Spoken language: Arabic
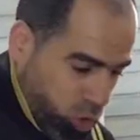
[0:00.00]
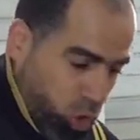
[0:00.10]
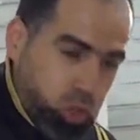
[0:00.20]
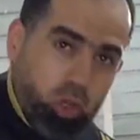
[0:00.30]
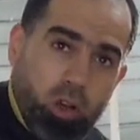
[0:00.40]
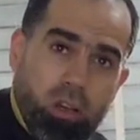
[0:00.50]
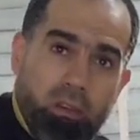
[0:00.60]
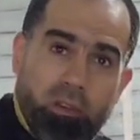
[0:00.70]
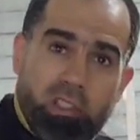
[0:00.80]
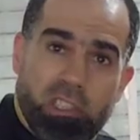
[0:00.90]
تحطه
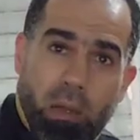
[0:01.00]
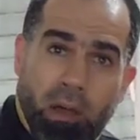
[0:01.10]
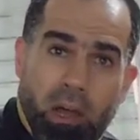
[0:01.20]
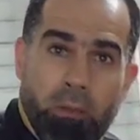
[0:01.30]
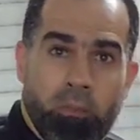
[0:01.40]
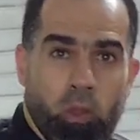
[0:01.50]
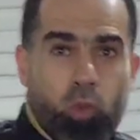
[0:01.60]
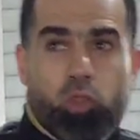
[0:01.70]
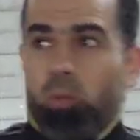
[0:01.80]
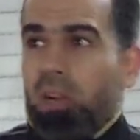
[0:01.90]
في الطبق
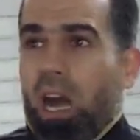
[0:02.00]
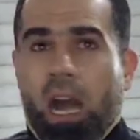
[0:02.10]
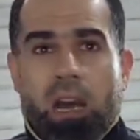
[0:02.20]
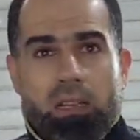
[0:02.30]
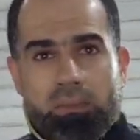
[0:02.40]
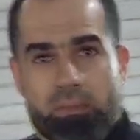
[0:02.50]
وتقوم راحه